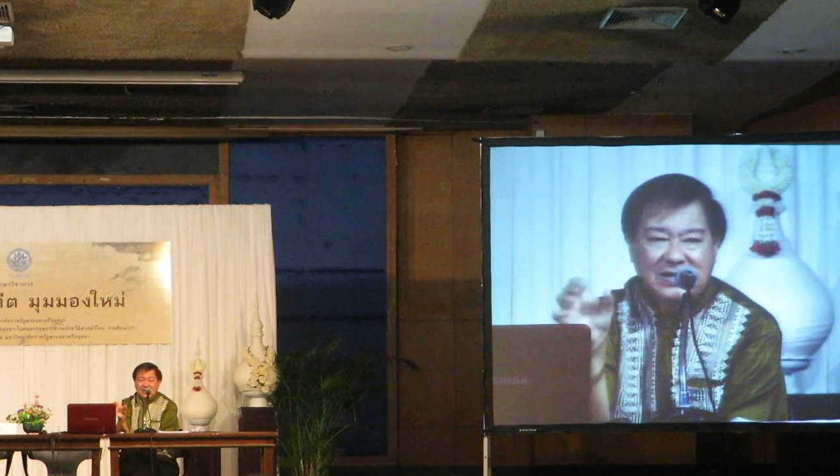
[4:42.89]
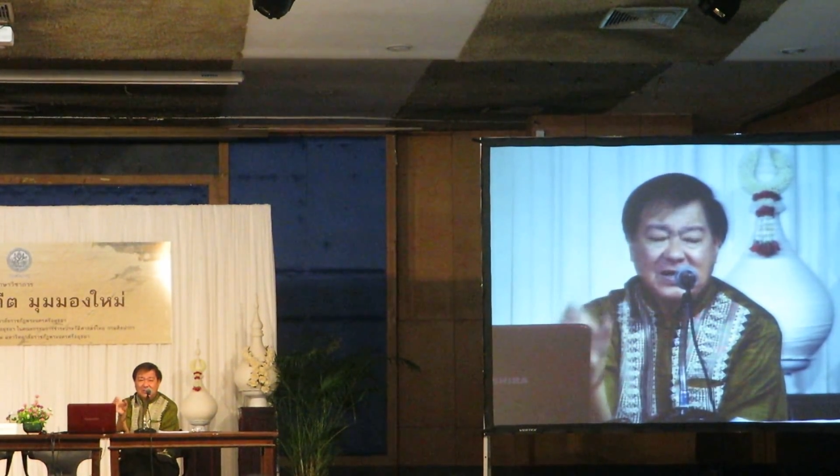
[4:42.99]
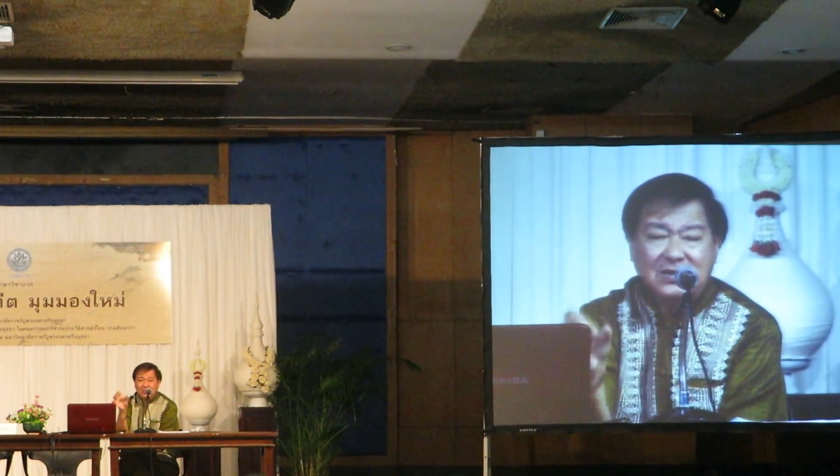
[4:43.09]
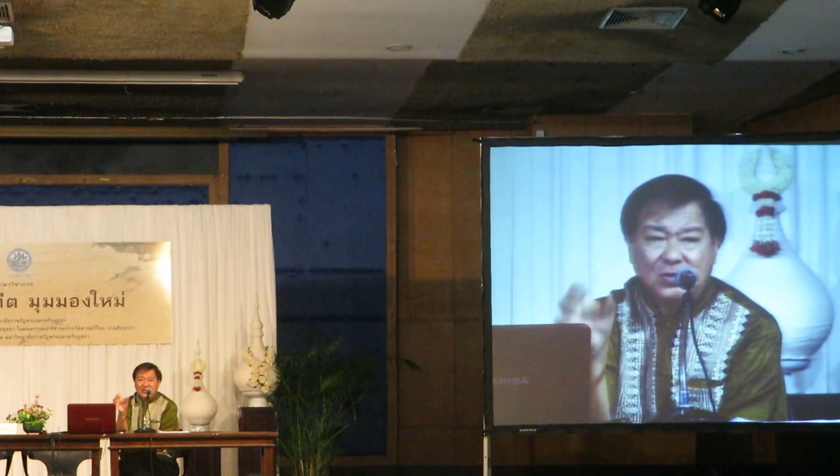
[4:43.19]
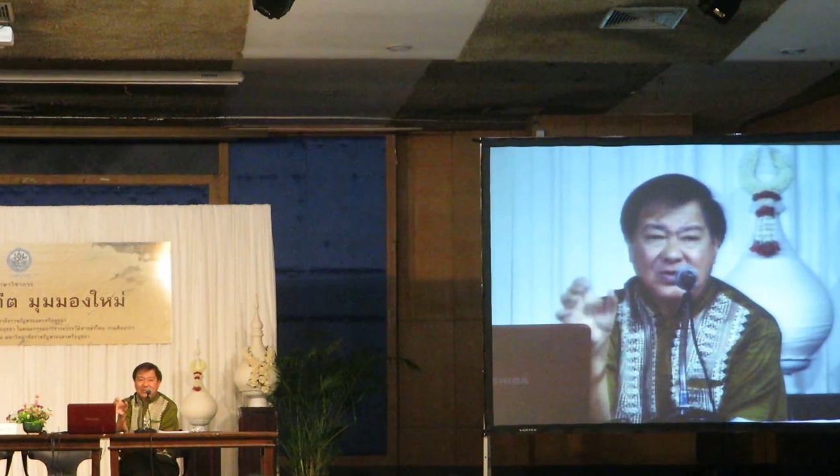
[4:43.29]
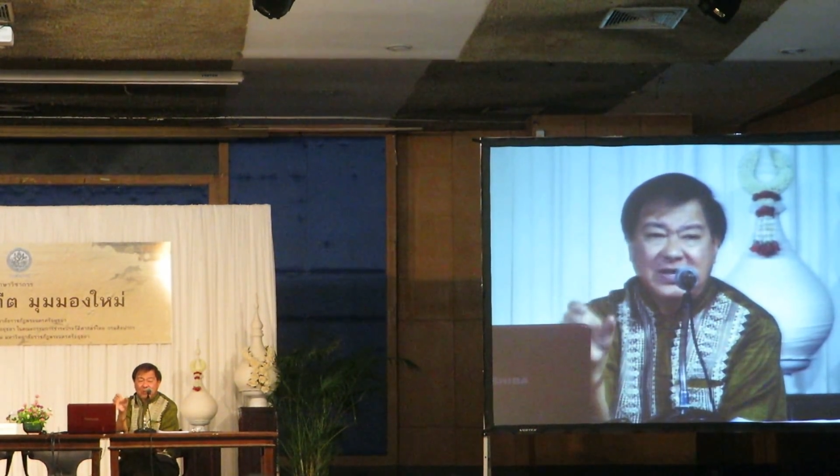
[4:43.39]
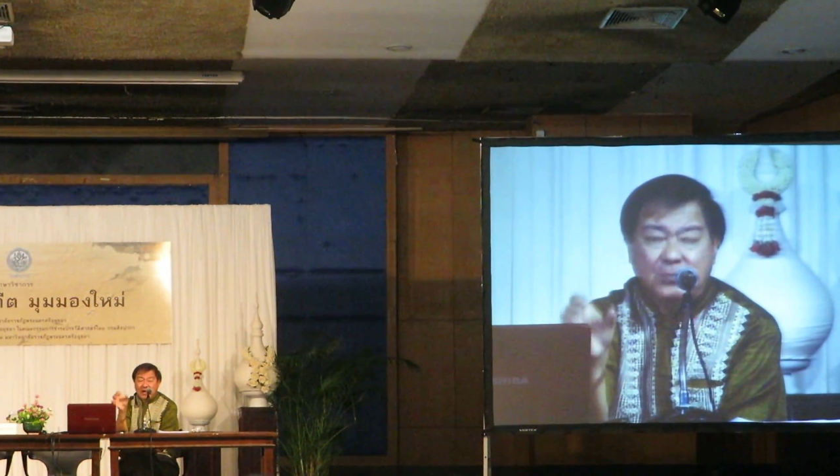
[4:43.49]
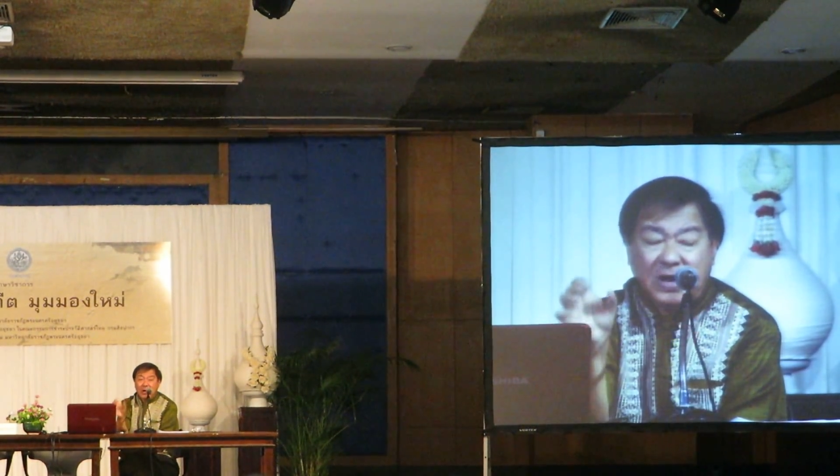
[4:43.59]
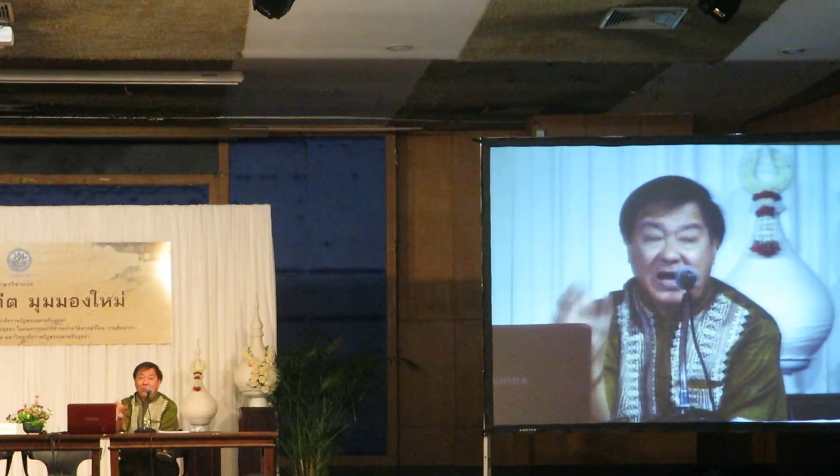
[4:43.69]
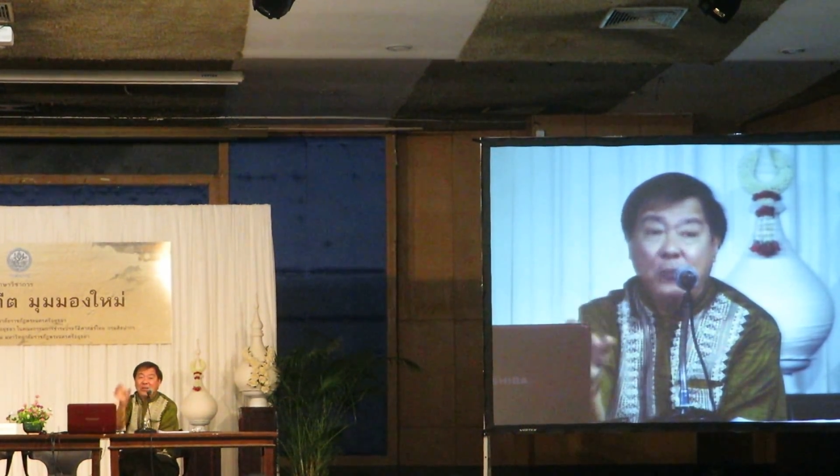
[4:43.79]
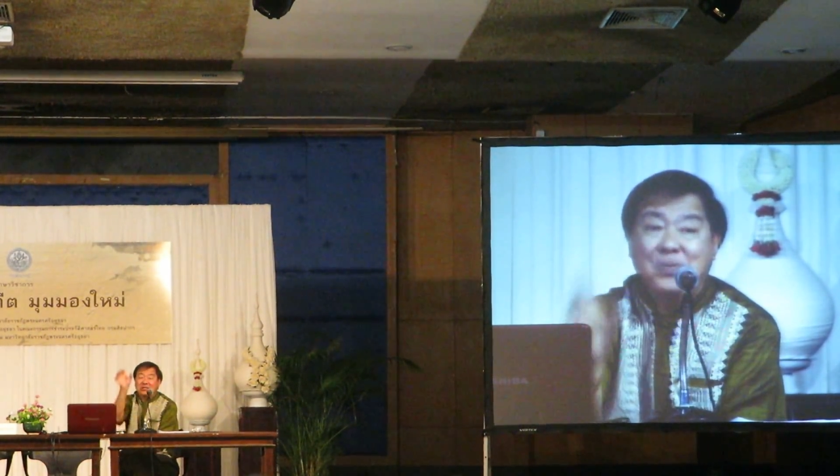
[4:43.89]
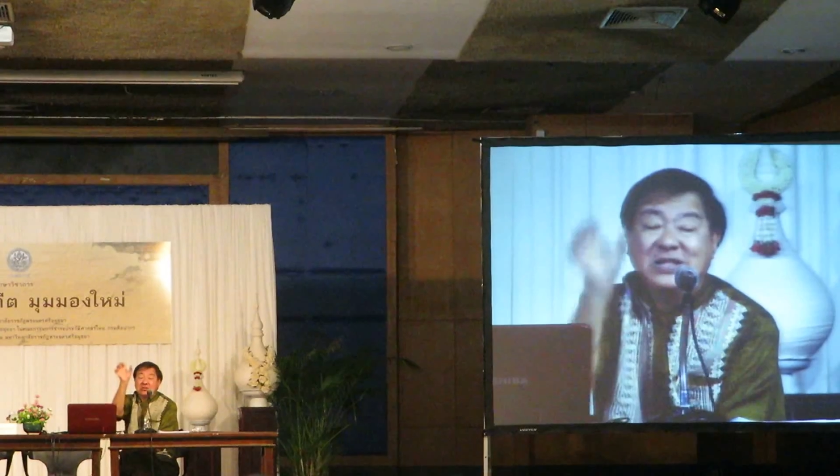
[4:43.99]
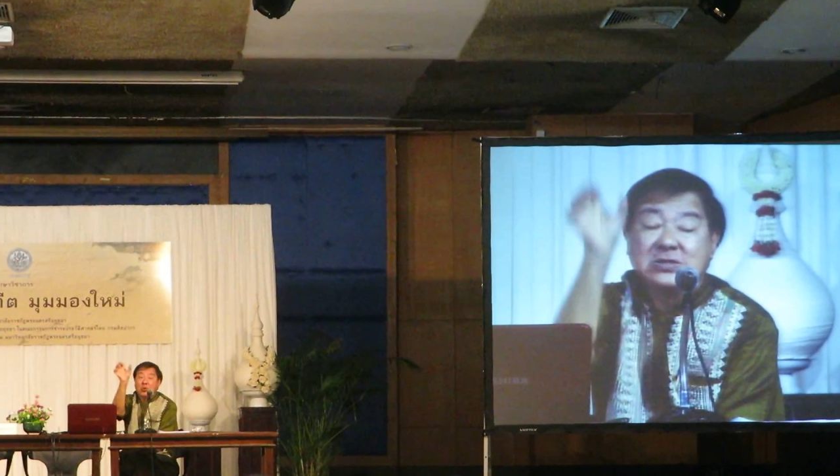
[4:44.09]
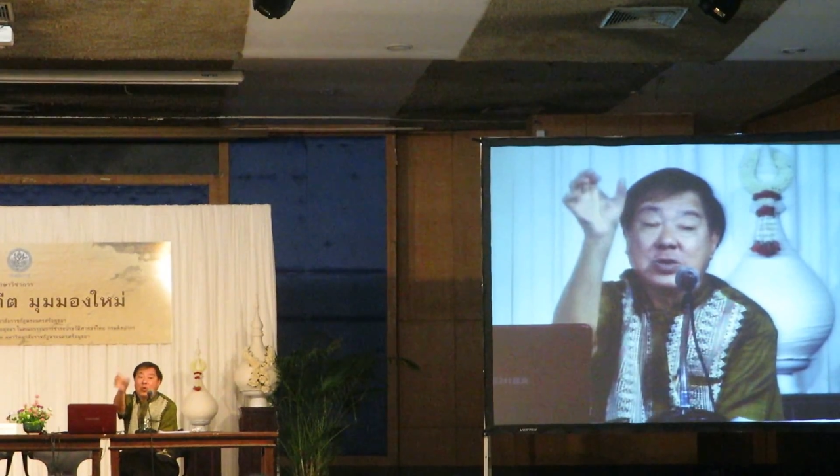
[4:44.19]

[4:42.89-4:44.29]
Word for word: ท่านต้องคิดว่าเขาเป็น